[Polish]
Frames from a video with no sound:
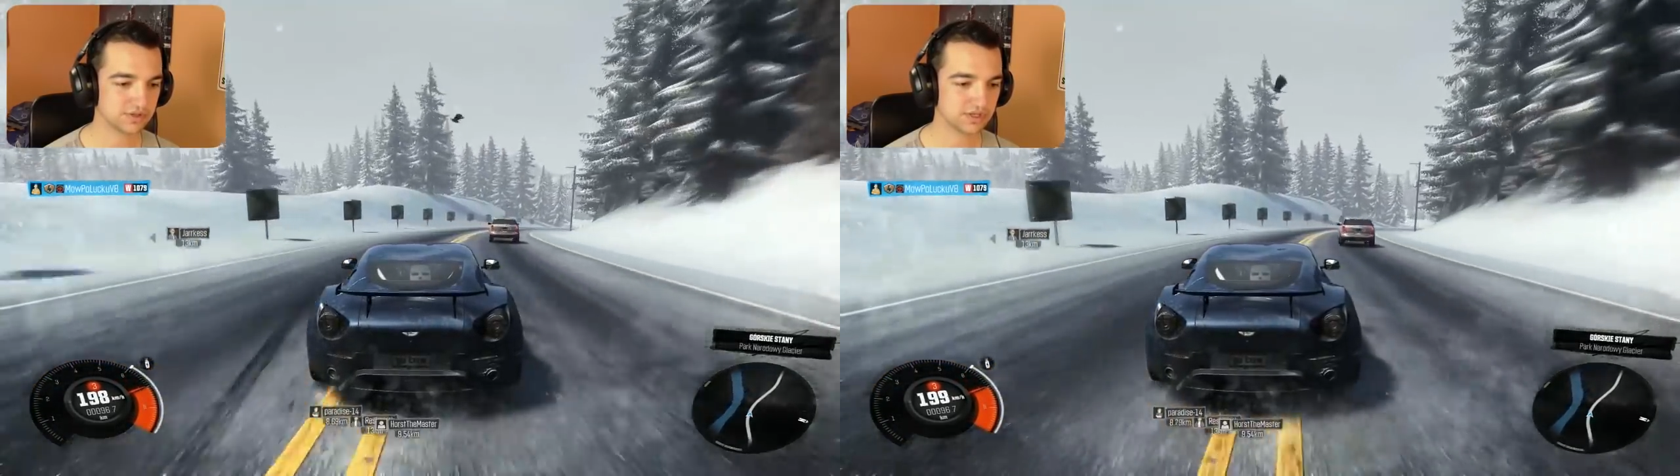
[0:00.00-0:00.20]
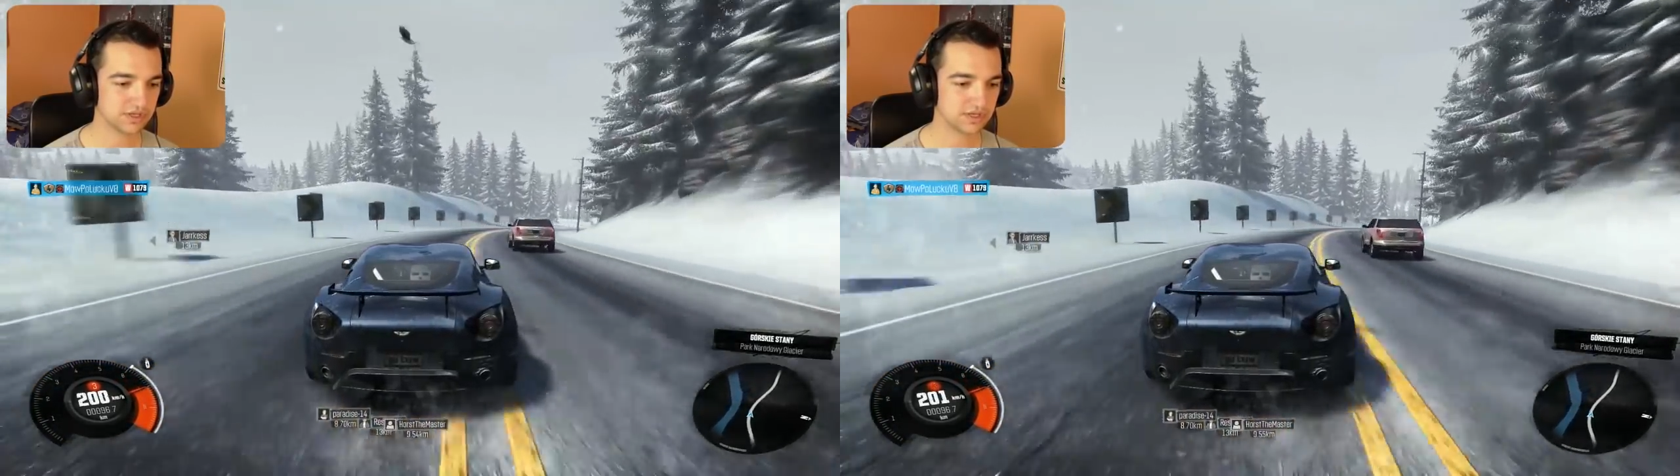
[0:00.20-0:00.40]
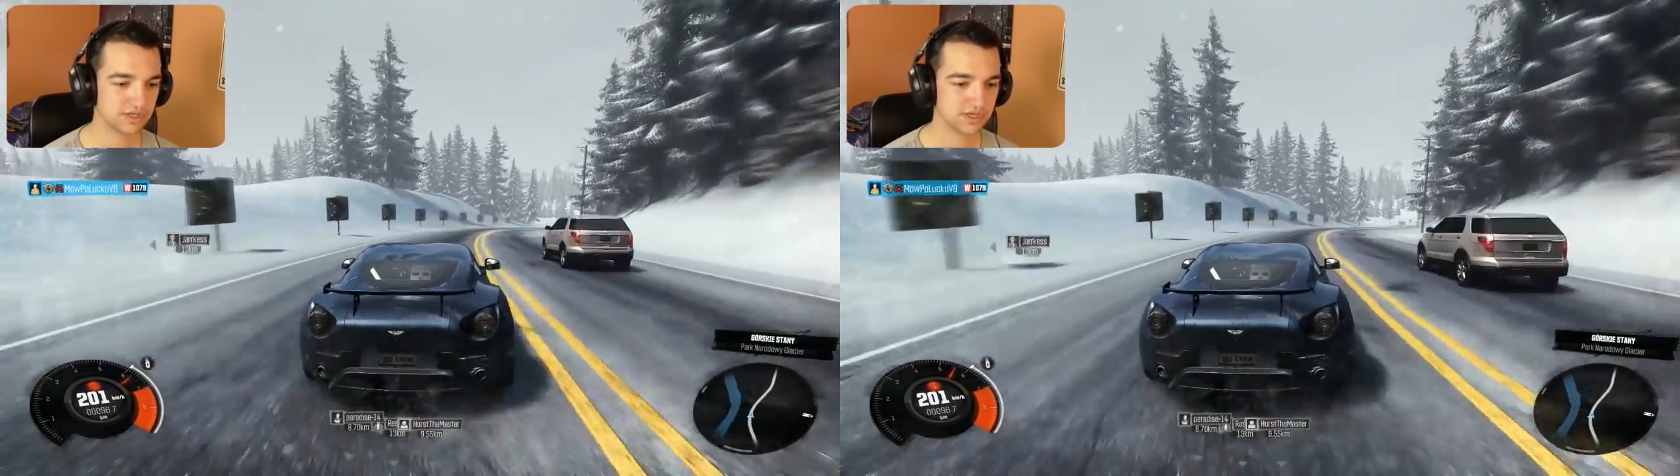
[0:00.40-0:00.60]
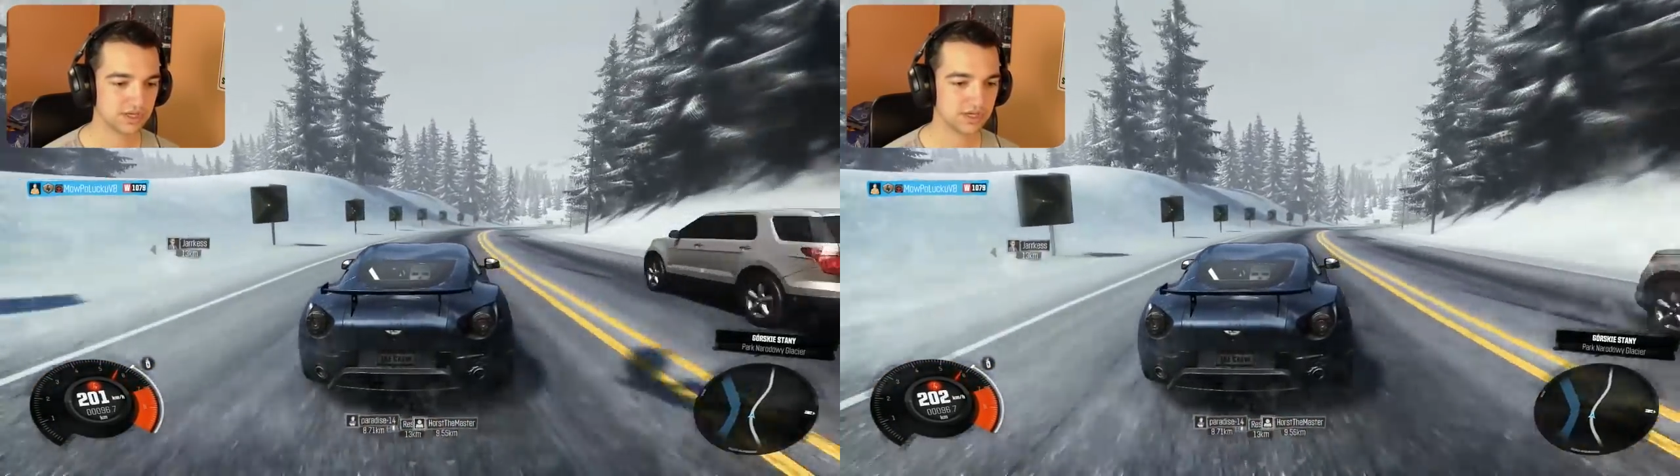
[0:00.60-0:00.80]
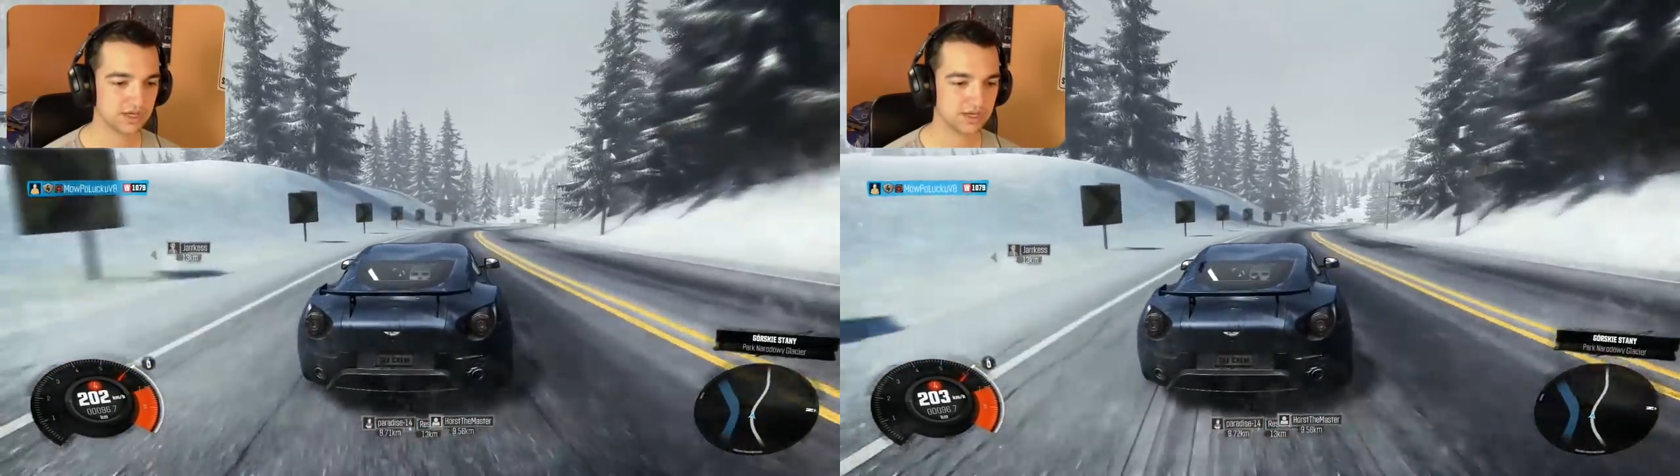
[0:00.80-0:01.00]
tak
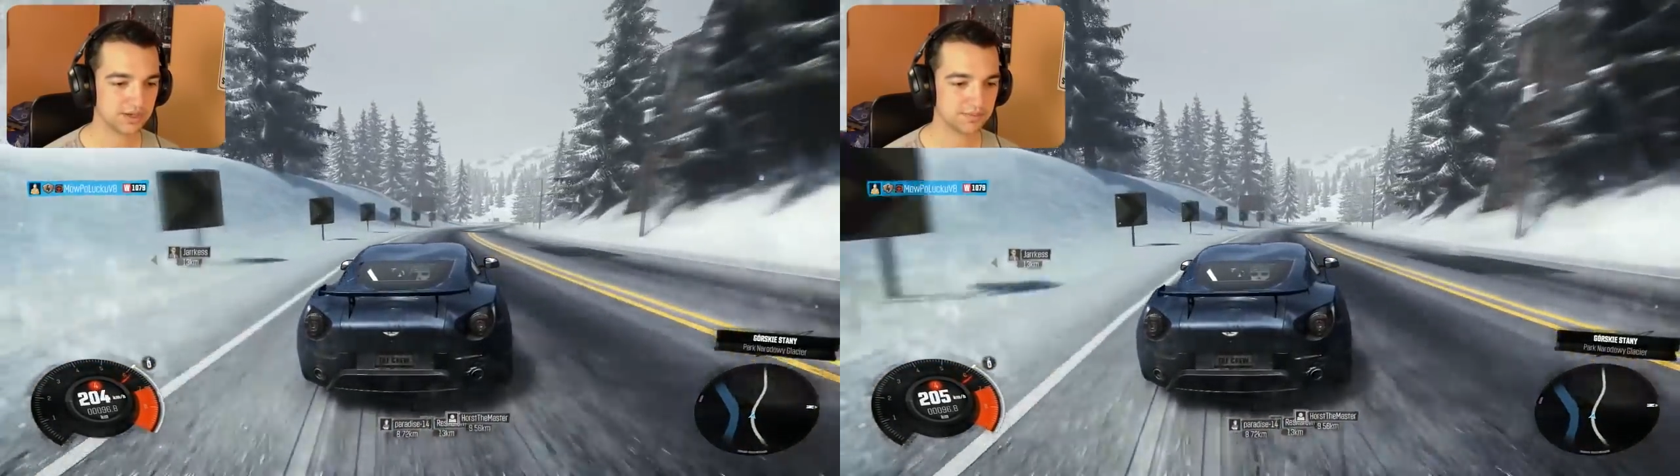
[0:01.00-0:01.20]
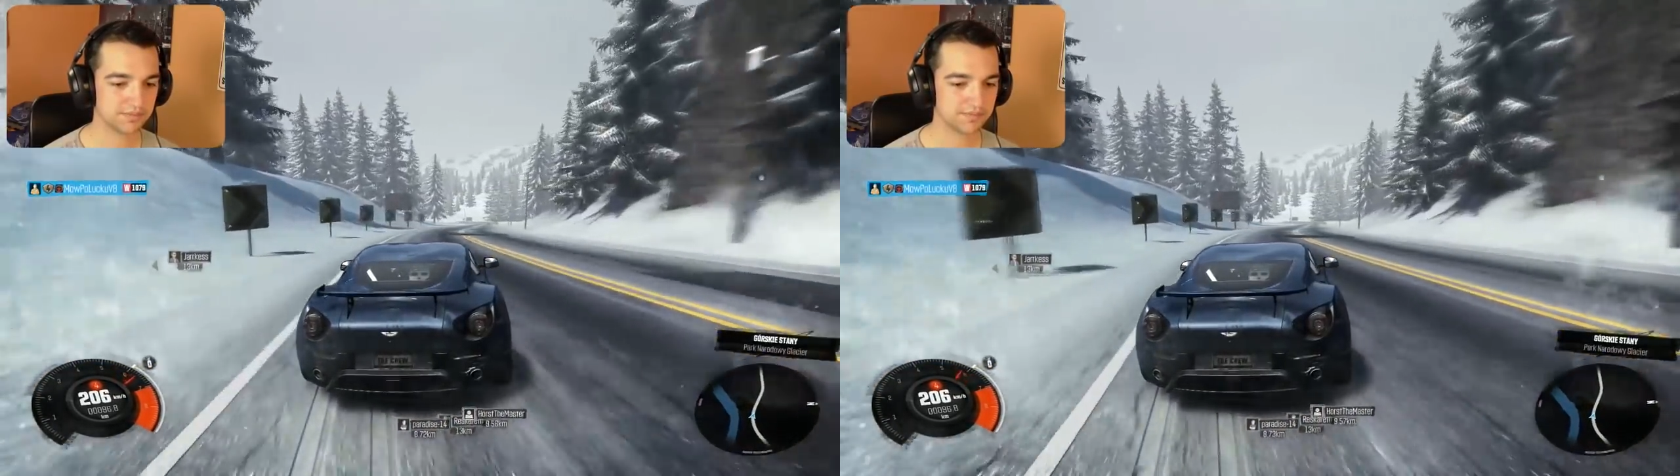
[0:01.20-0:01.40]
e,